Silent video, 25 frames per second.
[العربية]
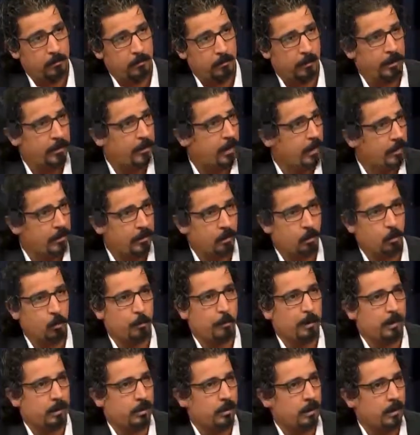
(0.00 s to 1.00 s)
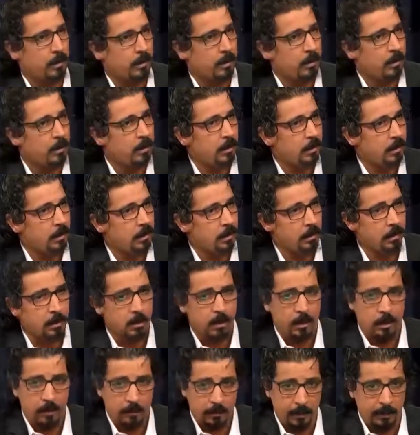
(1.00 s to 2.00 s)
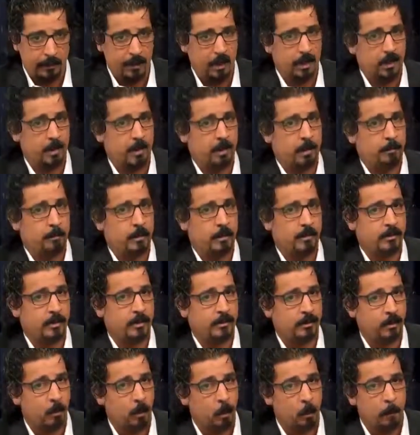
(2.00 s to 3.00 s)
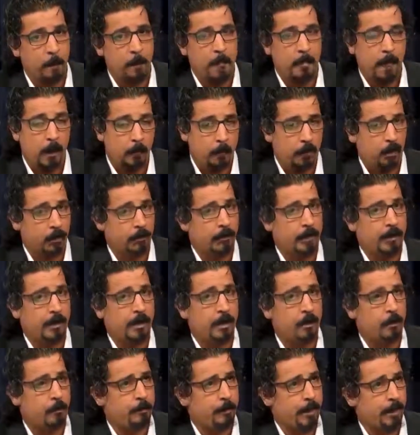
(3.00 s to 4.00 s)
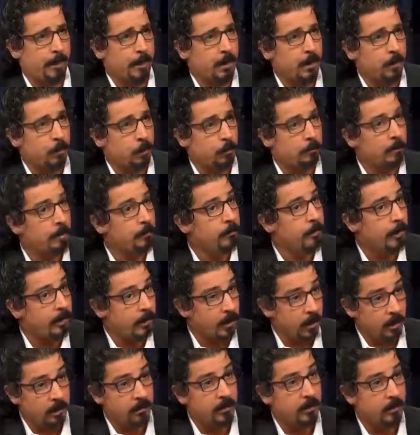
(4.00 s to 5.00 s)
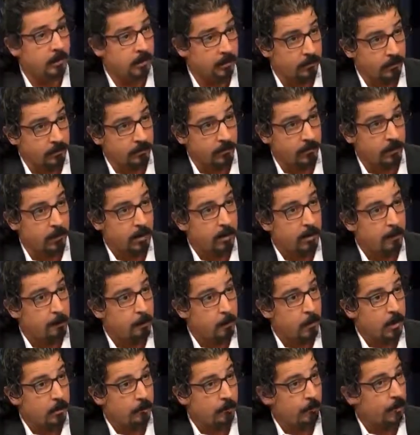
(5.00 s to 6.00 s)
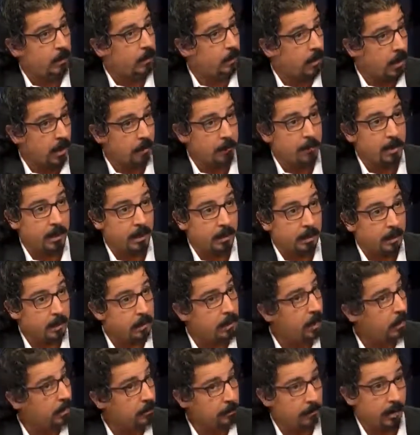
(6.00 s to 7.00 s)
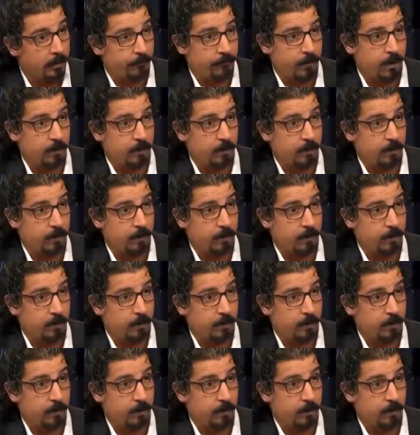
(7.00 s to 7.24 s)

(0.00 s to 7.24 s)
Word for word: درنا ديكوباج تكنيك درنا لي ريبيتيسيون بون درنا روبيراج مام درنا حتى دي زيسي في هذه الاماكن إيه. اللي خدمنا